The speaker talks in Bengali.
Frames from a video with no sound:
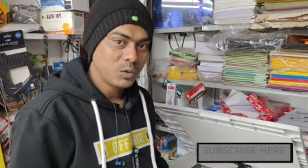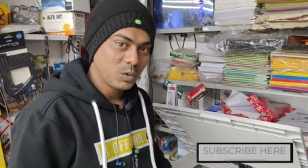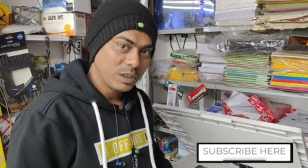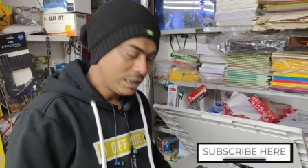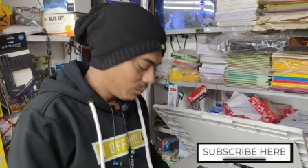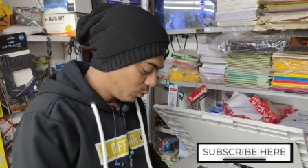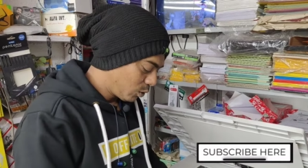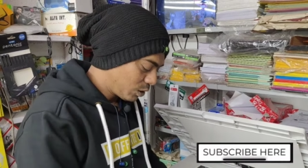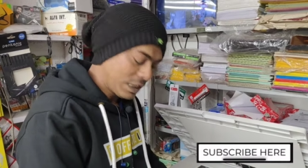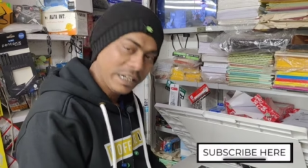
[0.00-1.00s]
তো এই যে
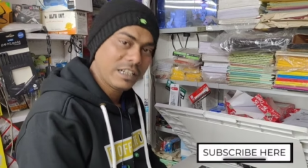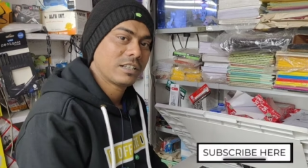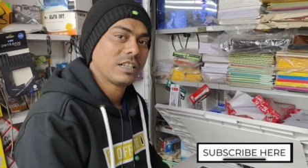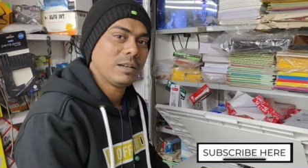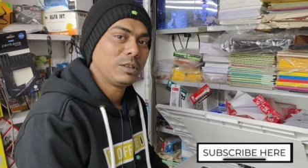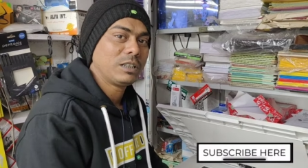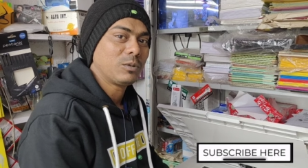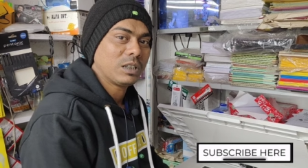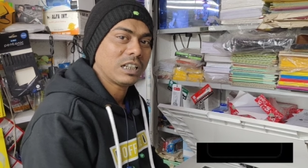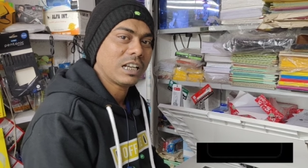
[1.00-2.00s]
পুরো সেটিংসটা আমি
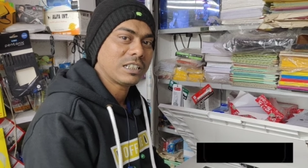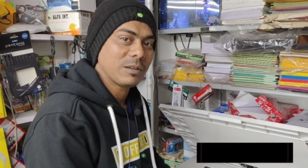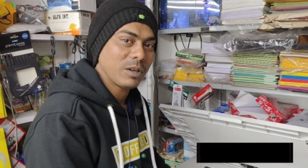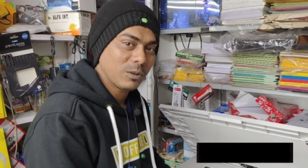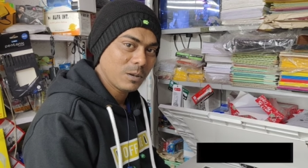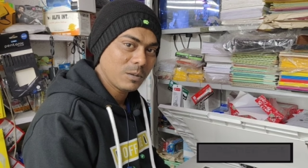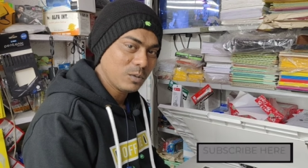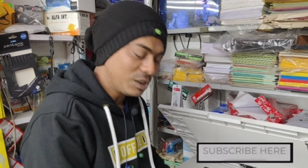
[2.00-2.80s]
তোমাদেরকে আজকে ভালোভাবে